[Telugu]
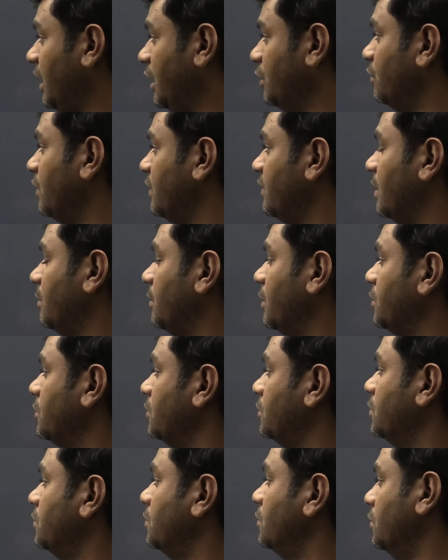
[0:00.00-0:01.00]
ఎగువ
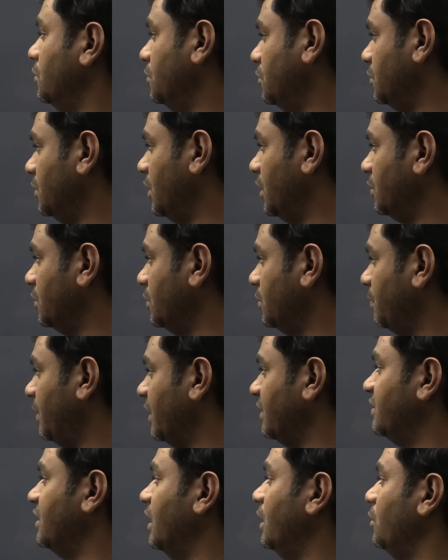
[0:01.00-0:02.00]
సభకు ఉండదు
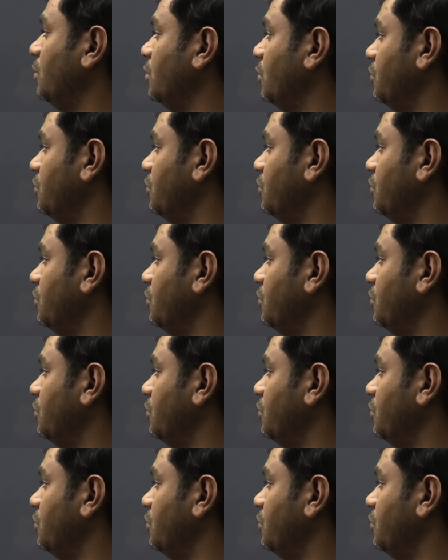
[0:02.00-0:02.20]
పద్నాలుగు